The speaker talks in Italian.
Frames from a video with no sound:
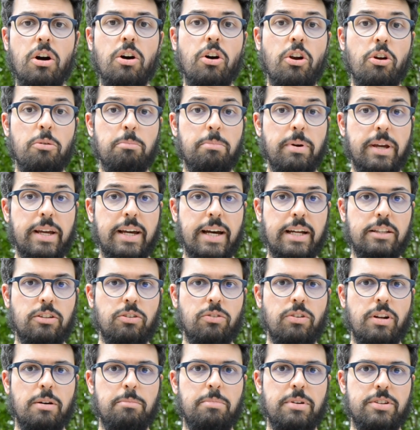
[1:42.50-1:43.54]
Ora è un peccato che
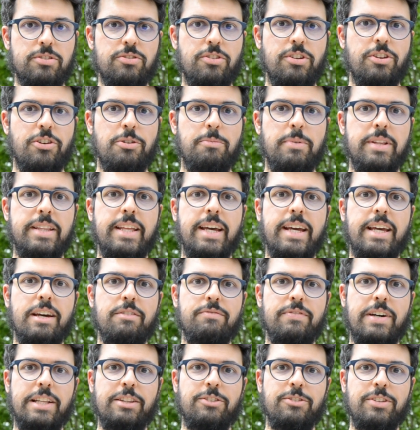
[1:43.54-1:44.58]
una persona come te che ha
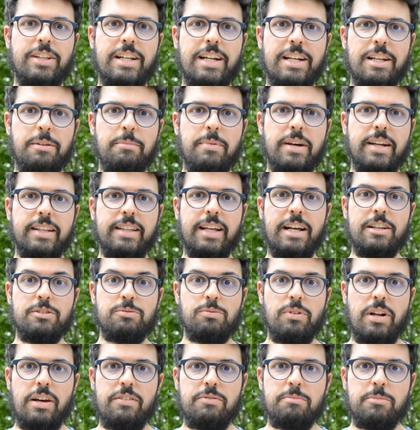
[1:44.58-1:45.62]
fatto della libertà il
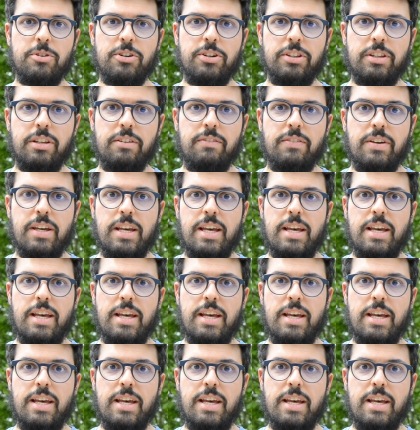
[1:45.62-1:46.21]
suo life motive